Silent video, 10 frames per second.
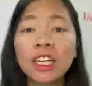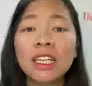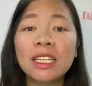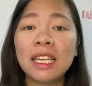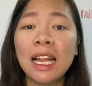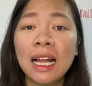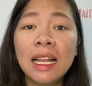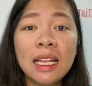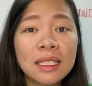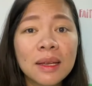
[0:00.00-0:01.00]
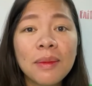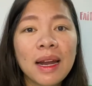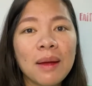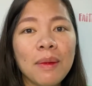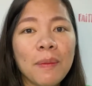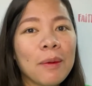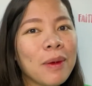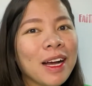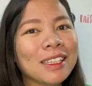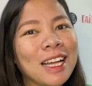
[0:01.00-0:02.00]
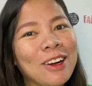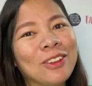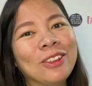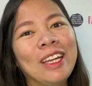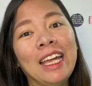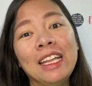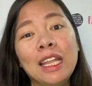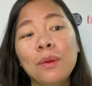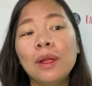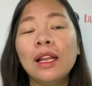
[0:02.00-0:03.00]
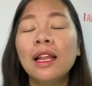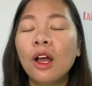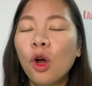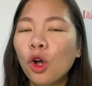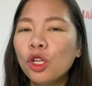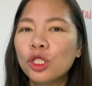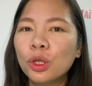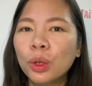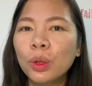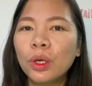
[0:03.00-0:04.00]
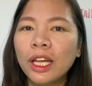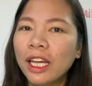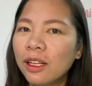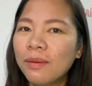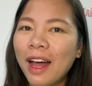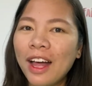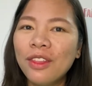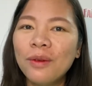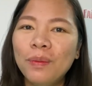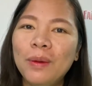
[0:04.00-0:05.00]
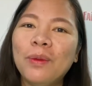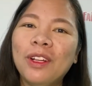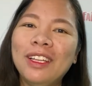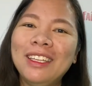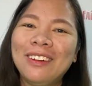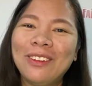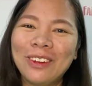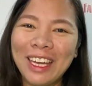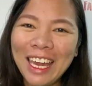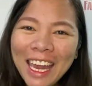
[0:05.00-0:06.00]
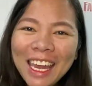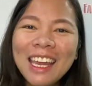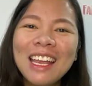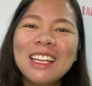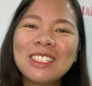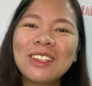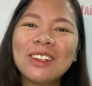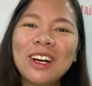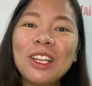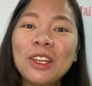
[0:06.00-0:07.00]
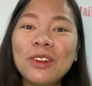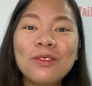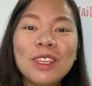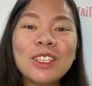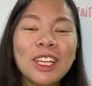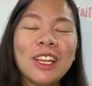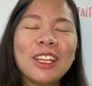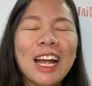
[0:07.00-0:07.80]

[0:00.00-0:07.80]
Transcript: din sila sa marami pang mga tao. They will also help other people. Okay? So, ano yung vision na yun?